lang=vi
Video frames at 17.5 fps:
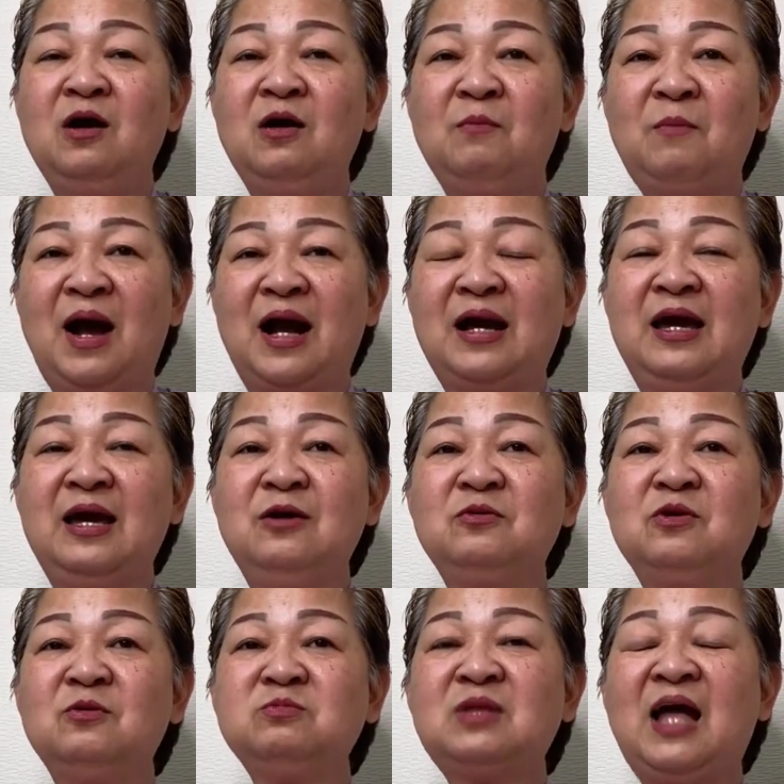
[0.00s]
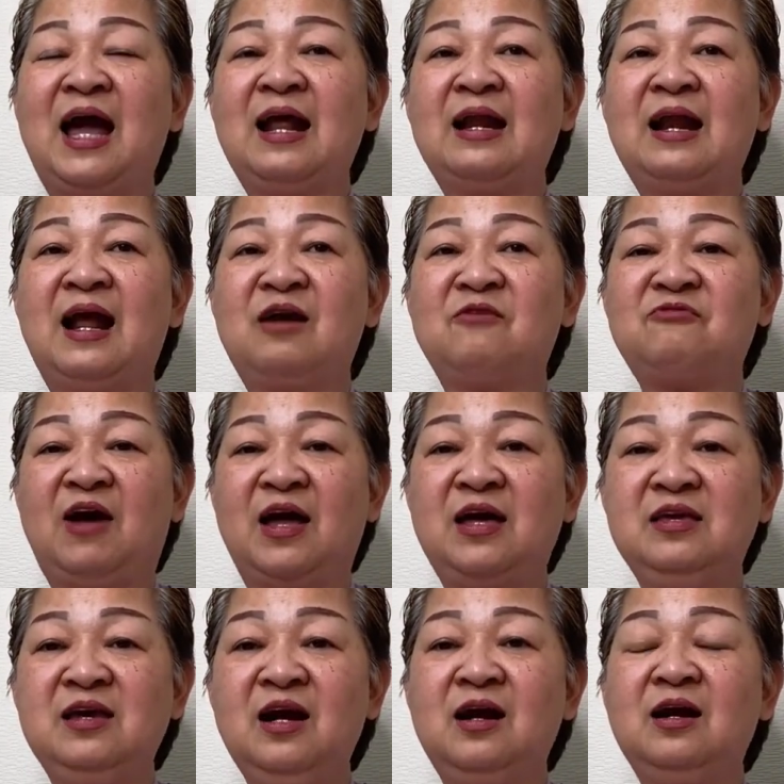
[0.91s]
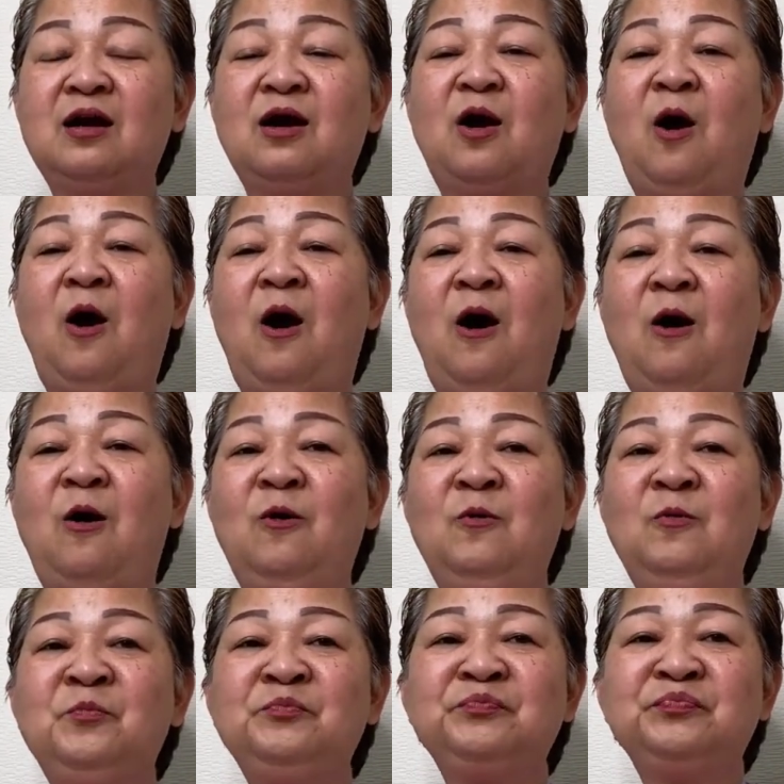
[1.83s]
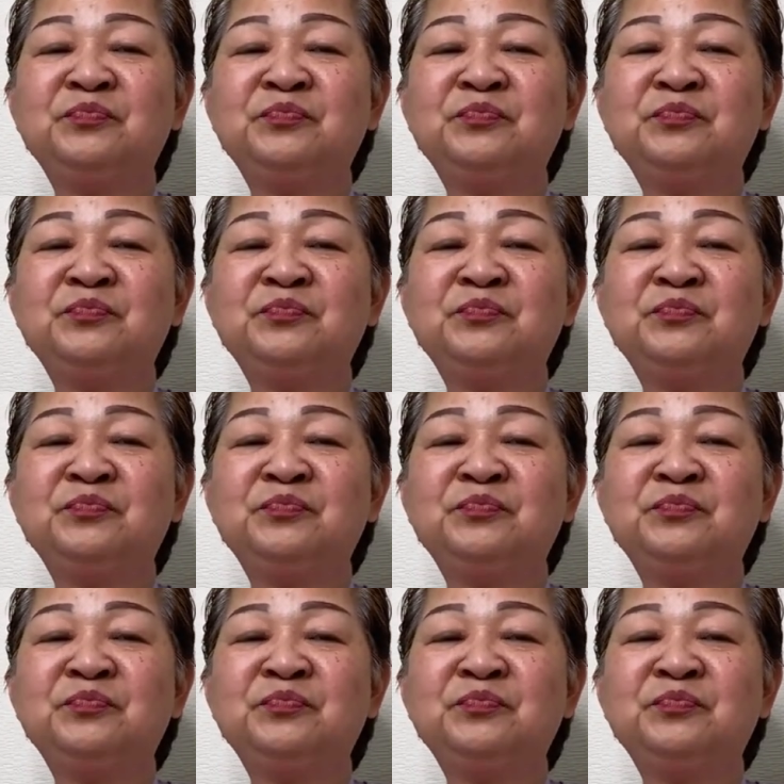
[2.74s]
mà kêu chúng ta rằng phải dứt khổ